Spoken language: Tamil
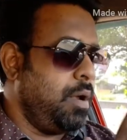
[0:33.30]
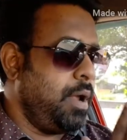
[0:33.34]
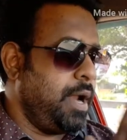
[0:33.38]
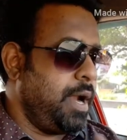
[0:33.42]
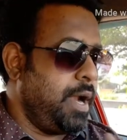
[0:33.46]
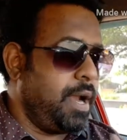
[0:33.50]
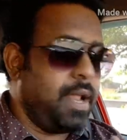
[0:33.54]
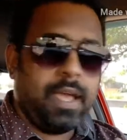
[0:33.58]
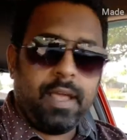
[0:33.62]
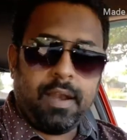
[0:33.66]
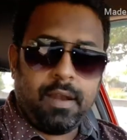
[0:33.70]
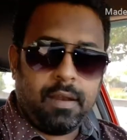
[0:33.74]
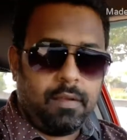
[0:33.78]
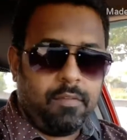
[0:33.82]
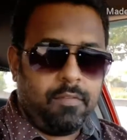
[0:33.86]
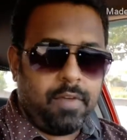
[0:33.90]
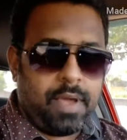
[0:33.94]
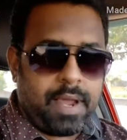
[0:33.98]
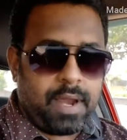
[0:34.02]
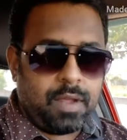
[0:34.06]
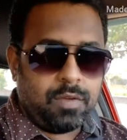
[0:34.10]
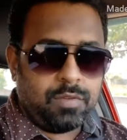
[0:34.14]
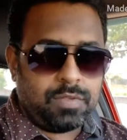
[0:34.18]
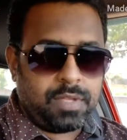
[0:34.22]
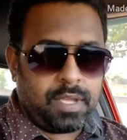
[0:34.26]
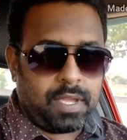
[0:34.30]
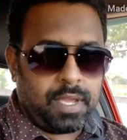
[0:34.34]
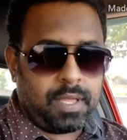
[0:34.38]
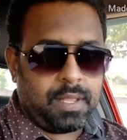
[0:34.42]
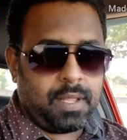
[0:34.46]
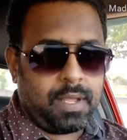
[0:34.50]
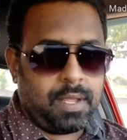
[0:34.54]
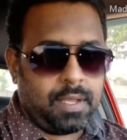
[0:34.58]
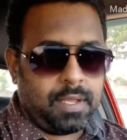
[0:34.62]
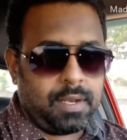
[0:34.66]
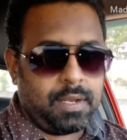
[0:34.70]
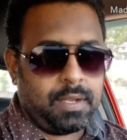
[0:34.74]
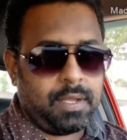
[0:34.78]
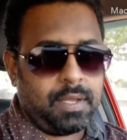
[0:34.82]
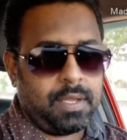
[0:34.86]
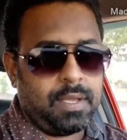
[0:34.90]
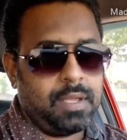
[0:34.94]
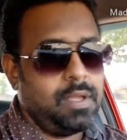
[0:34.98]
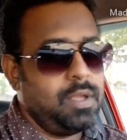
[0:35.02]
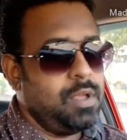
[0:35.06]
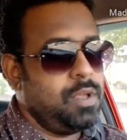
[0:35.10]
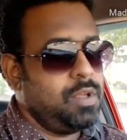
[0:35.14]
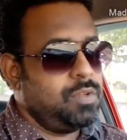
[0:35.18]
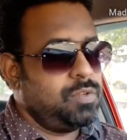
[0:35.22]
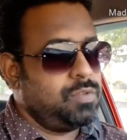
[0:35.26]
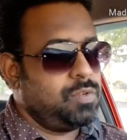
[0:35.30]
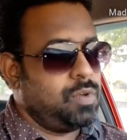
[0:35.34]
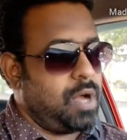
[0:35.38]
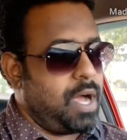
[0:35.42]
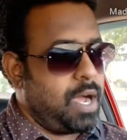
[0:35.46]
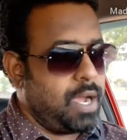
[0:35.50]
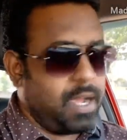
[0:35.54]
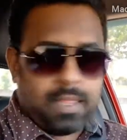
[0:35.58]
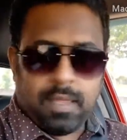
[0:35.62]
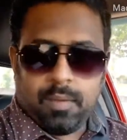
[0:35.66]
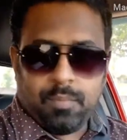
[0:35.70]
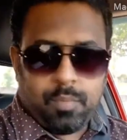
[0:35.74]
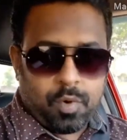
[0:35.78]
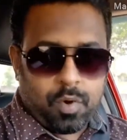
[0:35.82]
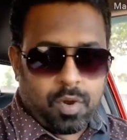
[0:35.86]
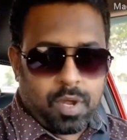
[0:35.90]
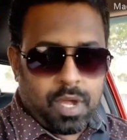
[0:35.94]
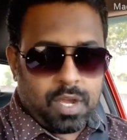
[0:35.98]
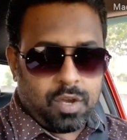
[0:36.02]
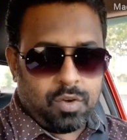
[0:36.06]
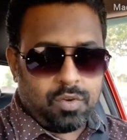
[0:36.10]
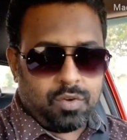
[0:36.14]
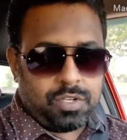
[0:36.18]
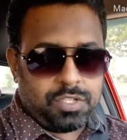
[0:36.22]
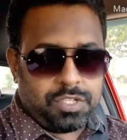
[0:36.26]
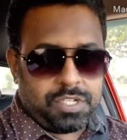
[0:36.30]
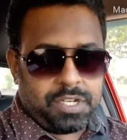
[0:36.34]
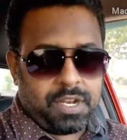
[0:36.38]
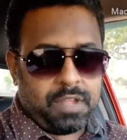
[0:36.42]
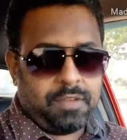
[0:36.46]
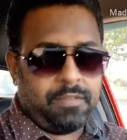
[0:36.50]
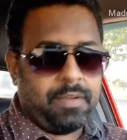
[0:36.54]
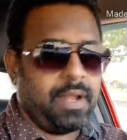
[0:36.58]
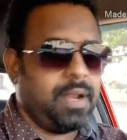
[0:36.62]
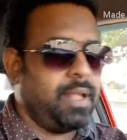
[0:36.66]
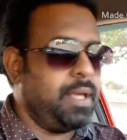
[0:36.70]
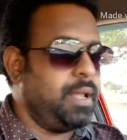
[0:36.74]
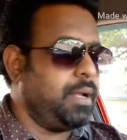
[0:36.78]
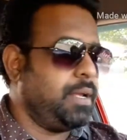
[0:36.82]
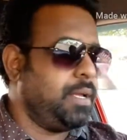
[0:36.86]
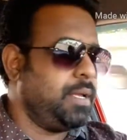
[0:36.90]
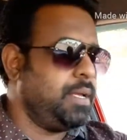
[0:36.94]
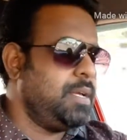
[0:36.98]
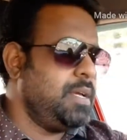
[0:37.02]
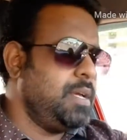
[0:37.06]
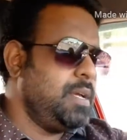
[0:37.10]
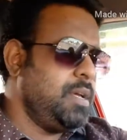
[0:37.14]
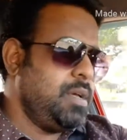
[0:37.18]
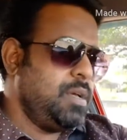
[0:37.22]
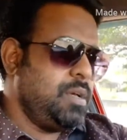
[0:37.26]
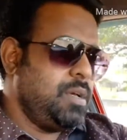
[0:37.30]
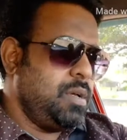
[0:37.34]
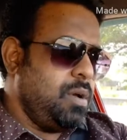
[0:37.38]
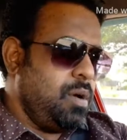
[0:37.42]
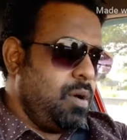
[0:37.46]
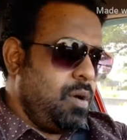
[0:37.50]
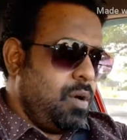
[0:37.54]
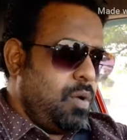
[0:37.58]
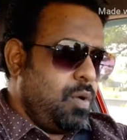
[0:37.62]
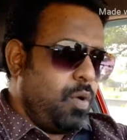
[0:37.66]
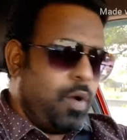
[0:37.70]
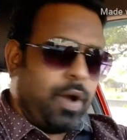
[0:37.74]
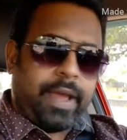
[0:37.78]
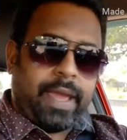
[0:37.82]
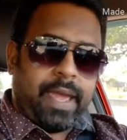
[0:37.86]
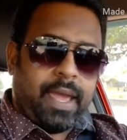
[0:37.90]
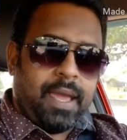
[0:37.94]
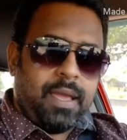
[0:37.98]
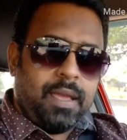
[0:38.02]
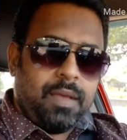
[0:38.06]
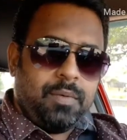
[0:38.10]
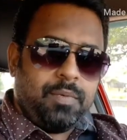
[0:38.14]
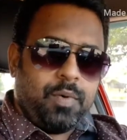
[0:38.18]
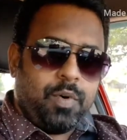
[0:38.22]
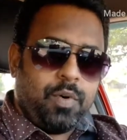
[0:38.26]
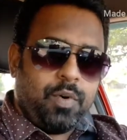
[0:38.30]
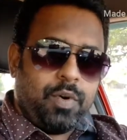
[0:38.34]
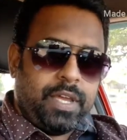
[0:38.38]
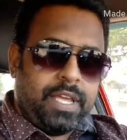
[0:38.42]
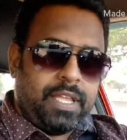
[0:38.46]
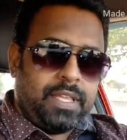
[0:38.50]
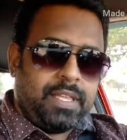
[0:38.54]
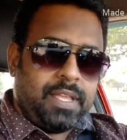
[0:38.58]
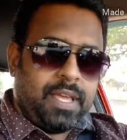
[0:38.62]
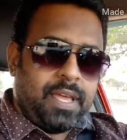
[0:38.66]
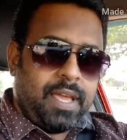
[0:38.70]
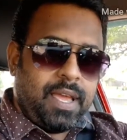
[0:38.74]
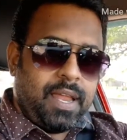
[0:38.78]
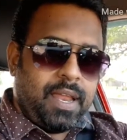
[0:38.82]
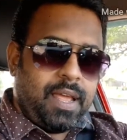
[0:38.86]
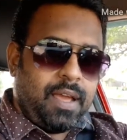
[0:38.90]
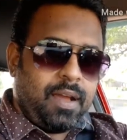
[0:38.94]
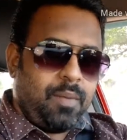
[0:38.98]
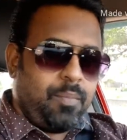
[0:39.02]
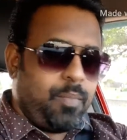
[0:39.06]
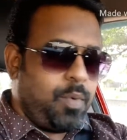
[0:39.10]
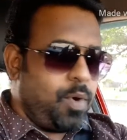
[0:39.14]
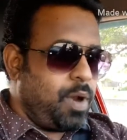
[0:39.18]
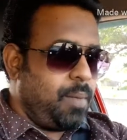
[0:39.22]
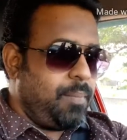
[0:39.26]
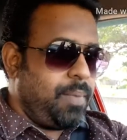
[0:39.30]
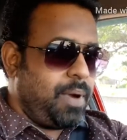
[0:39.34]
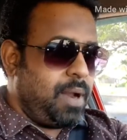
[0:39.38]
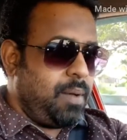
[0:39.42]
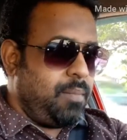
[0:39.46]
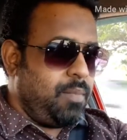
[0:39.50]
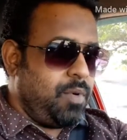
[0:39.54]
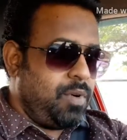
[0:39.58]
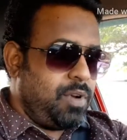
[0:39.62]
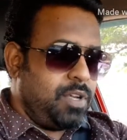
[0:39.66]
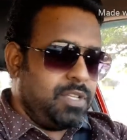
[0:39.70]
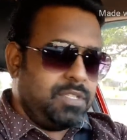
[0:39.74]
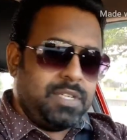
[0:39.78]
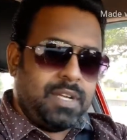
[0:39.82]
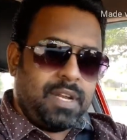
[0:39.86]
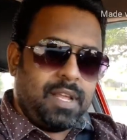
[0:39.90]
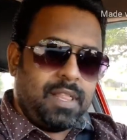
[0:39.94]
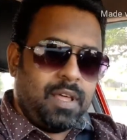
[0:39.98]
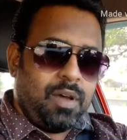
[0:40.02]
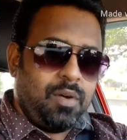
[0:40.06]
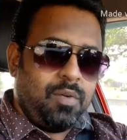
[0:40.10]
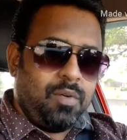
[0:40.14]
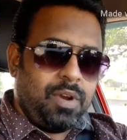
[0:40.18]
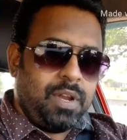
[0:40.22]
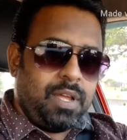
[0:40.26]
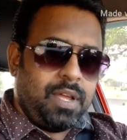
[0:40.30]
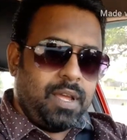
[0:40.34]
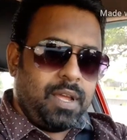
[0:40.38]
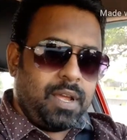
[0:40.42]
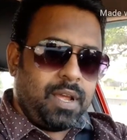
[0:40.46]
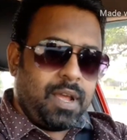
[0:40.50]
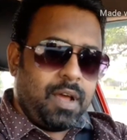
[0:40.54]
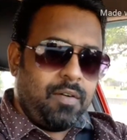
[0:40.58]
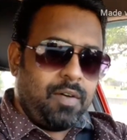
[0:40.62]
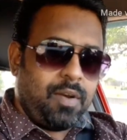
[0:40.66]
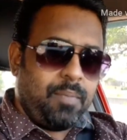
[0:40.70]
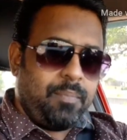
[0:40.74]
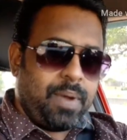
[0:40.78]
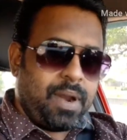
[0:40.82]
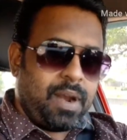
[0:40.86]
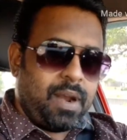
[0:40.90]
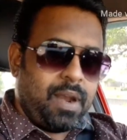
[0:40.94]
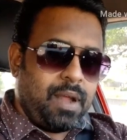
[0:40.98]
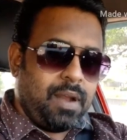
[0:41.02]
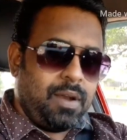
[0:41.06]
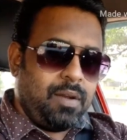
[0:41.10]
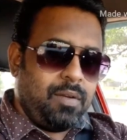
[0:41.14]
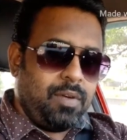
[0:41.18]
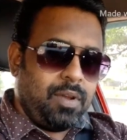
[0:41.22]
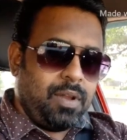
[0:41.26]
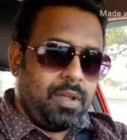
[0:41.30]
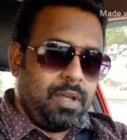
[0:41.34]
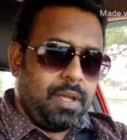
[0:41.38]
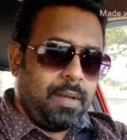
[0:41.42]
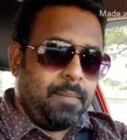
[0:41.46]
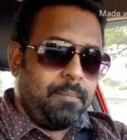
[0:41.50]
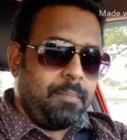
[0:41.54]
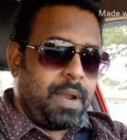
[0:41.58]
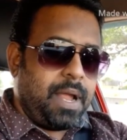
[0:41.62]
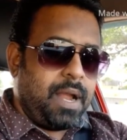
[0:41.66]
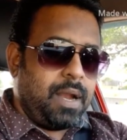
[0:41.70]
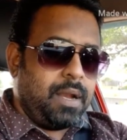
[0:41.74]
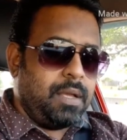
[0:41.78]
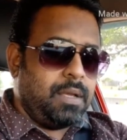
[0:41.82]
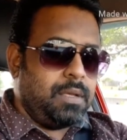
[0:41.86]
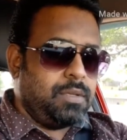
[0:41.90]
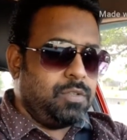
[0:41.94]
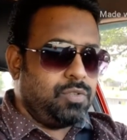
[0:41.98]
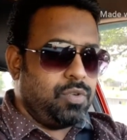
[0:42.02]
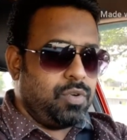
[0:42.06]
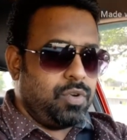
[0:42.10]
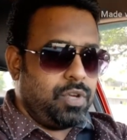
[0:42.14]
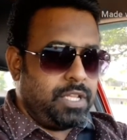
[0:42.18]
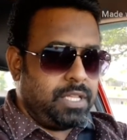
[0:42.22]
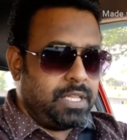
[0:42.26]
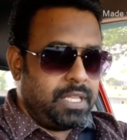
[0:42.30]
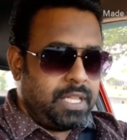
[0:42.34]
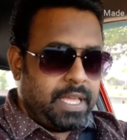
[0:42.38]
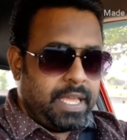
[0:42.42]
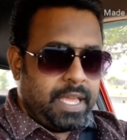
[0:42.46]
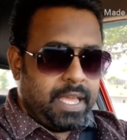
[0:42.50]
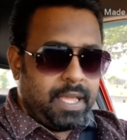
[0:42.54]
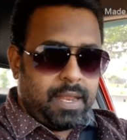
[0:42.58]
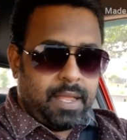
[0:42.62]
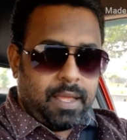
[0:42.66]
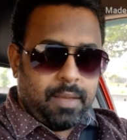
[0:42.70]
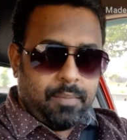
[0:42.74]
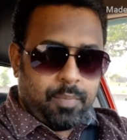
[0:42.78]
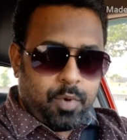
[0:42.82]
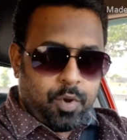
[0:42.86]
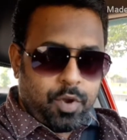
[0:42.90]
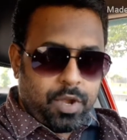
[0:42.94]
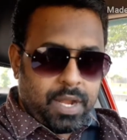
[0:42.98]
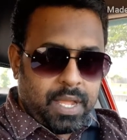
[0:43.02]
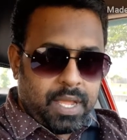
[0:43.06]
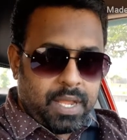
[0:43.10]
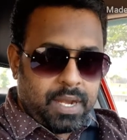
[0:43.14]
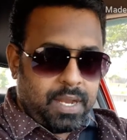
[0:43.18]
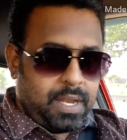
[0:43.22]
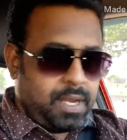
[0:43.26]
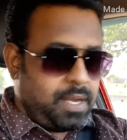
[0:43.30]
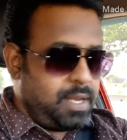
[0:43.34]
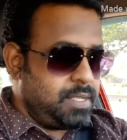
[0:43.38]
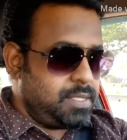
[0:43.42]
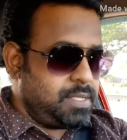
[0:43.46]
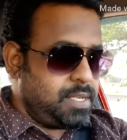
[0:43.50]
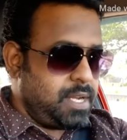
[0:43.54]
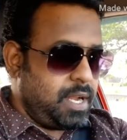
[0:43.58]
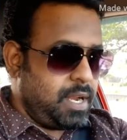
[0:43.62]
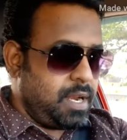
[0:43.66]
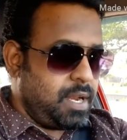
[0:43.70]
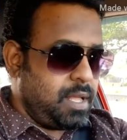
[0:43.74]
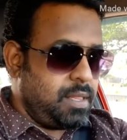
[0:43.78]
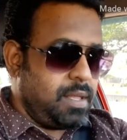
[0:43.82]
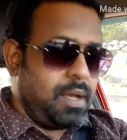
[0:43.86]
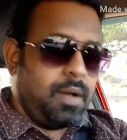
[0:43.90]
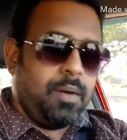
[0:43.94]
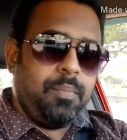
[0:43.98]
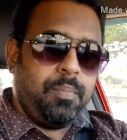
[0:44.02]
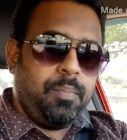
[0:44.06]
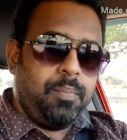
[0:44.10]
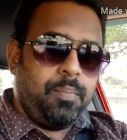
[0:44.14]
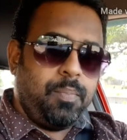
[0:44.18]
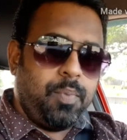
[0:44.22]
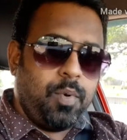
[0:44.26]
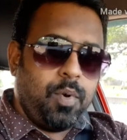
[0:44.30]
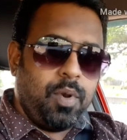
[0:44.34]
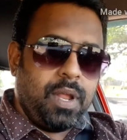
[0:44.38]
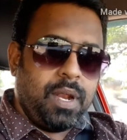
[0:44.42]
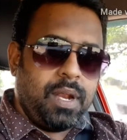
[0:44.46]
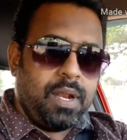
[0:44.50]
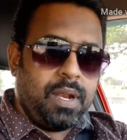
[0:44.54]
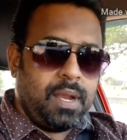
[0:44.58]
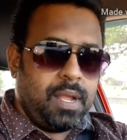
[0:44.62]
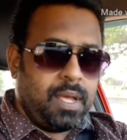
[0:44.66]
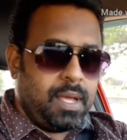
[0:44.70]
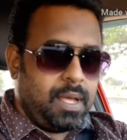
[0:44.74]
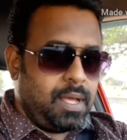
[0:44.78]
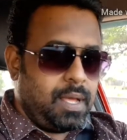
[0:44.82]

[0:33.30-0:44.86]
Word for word: என்டையர் வேர் ஹவுஸ் இங்கே தான் இருக்குது ஸோ அங்கே தான் போகிறோம் அங்கே ஒரு சின்ன வேலை இருக்குது ஓகே இப்போ இந்த ஏரியாவுக்கு போகிறப்ப நம்ம ஒரு சின்னதாக ஒன்று கவர் பண்ணலான்னு ஒரு பிளானு ஸோ இந்த ஏரியா பொன்னேரி டிஸ்ட்ரிக்டில் தான் புழல்